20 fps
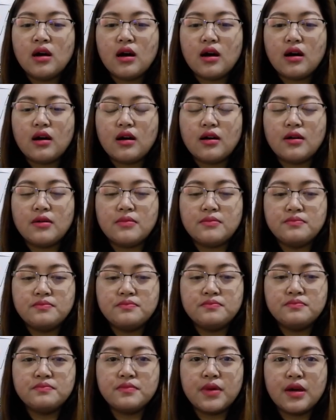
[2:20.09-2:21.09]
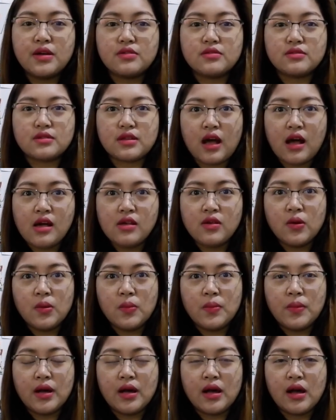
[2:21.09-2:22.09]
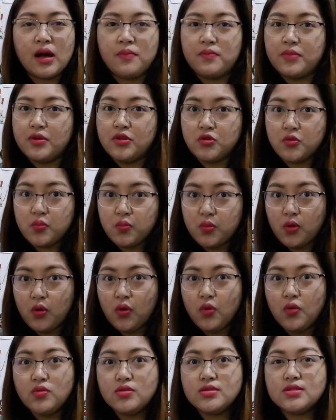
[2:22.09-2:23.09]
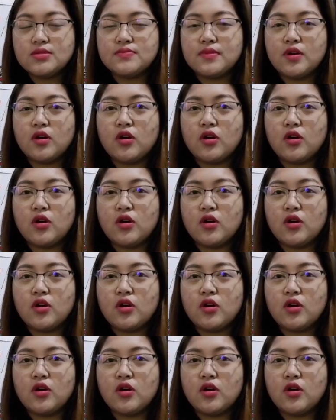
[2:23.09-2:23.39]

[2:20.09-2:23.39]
um, meron tayo mga pinupost,